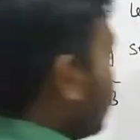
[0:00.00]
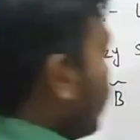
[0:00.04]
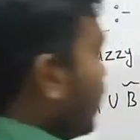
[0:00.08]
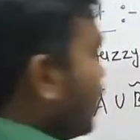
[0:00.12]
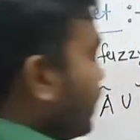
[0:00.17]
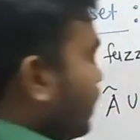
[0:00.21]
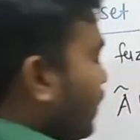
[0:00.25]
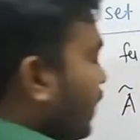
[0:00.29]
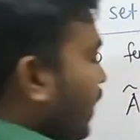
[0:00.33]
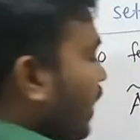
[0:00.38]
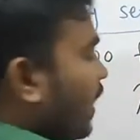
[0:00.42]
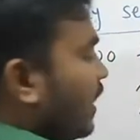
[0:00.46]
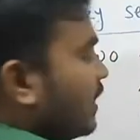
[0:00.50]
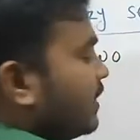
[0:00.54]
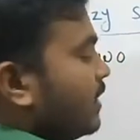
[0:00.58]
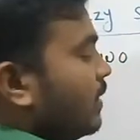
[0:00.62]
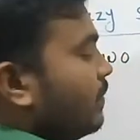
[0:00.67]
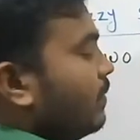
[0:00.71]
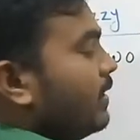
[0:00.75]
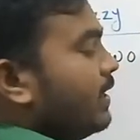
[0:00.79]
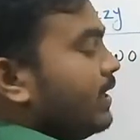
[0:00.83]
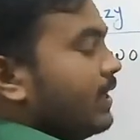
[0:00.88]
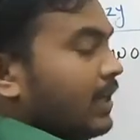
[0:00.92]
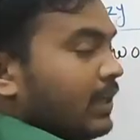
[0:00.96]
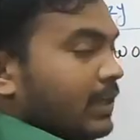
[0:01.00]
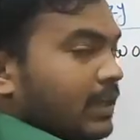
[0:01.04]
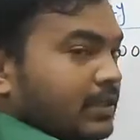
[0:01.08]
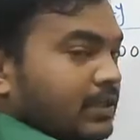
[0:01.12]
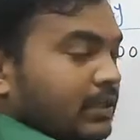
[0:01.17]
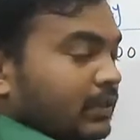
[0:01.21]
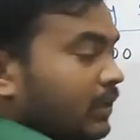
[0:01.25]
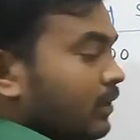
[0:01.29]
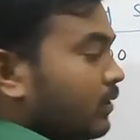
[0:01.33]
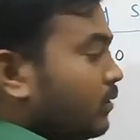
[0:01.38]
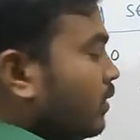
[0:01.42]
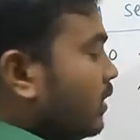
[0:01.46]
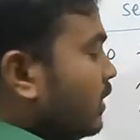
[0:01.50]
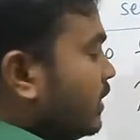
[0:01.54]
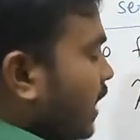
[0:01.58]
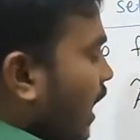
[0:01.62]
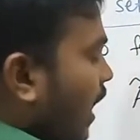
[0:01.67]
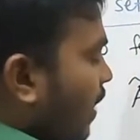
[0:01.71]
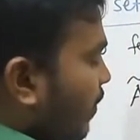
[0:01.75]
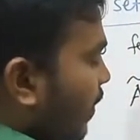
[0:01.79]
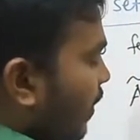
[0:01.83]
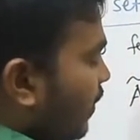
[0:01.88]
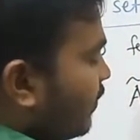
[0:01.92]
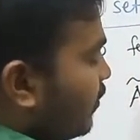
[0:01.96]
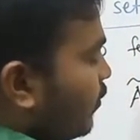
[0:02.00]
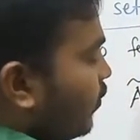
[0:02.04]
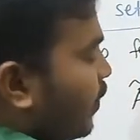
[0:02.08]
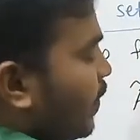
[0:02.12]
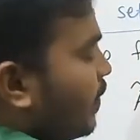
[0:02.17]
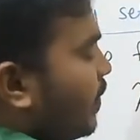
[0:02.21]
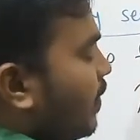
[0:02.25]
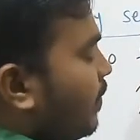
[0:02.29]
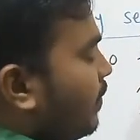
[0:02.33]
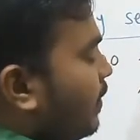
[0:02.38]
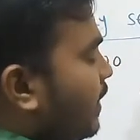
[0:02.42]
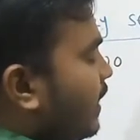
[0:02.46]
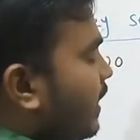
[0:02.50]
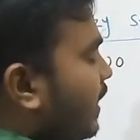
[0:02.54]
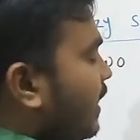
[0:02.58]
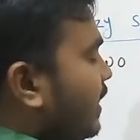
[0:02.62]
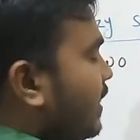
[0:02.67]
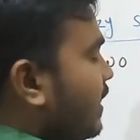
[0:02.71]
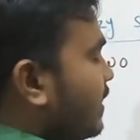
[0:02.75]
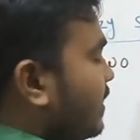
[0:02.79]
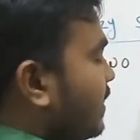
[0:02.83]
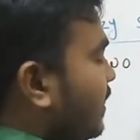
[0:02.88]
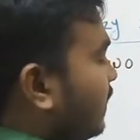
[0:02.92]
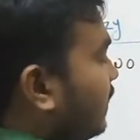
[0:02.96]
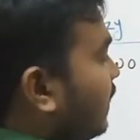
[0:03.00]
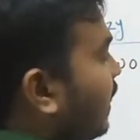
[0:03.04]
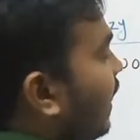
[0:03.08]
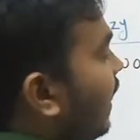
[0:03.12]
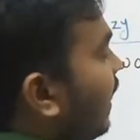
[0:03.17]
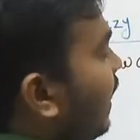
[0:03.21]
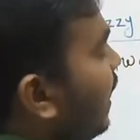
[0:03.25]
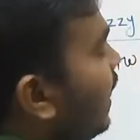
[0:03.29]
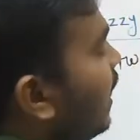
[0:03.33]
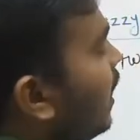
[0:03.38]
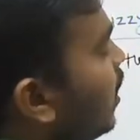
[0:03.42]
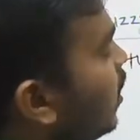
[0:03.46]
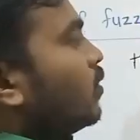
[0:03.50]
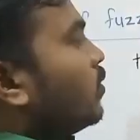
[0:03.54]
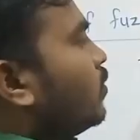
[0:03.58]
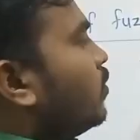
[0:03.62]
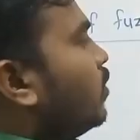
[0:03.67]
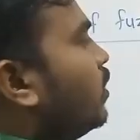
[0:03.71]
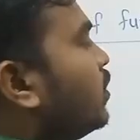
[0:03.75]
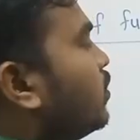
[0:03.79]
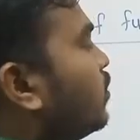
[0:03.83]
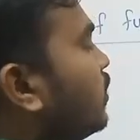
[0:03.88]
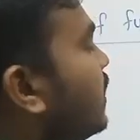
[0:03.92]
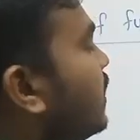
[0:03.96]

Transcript: इसको इस प्रकार से भी लिखा जा सकता है स्टूडेंट यहाँ पर सुप्रीमम भी लिखा जा सकता है तो